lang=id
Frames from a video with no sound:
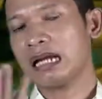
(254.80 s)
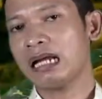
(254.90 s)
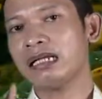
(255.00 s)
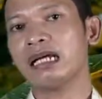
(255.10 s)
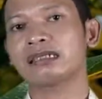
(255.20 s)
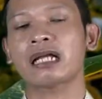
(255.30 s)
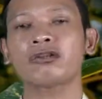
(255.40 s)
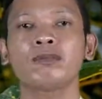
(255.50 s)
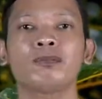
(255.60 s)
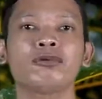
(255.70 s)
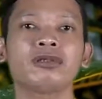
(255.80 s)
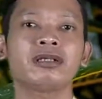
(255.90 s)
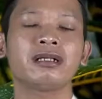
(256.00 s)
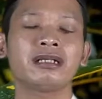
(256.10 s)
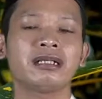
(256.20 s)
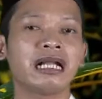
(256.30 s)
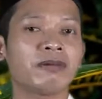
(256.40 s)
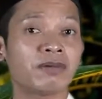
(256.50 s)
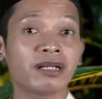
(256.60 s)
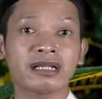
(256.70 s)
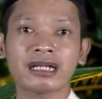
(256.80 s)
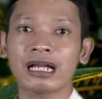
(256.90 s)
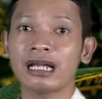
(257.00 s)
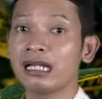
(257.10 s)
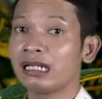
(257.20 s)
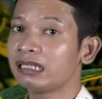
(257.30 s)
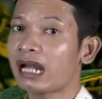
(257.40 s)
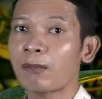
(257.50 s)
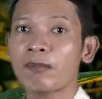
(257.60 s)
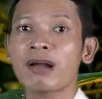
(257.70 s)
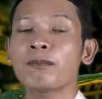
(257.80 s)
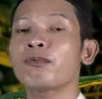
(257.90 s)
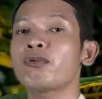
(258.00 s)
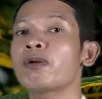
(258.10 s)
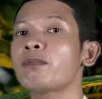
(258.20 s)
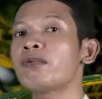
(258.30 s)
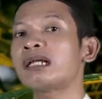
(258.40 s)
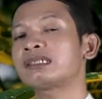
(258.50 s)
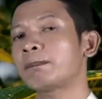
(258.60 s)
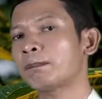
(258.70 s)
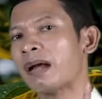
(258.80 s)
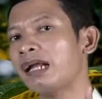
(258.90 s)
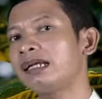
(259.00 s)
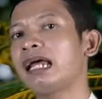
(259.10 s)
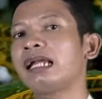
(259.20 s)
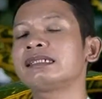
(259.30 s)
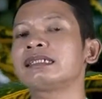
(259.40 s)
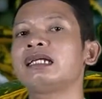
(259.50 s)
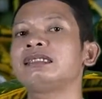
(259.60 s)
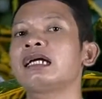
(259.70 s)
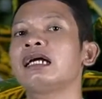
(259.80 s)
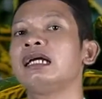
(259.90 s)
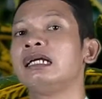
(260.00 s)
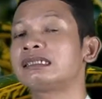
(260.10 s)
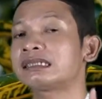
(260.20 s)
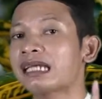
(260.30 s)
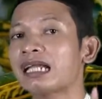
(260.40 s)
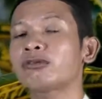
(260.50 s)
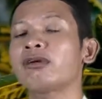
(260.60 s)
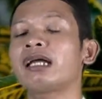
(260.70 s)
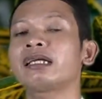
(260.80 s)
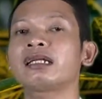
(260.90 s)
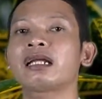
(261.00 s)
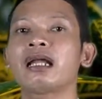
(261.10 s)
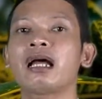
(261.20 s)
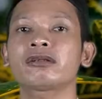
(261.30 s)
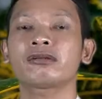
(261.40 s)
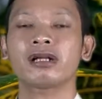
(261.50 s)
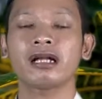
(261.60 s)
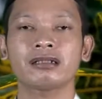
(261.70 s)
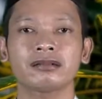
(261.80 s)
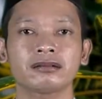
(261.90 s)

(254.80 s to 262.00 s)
ada satupun dari mereka yang mampu membuat sepadan saja satu ayat dari Al-Quran.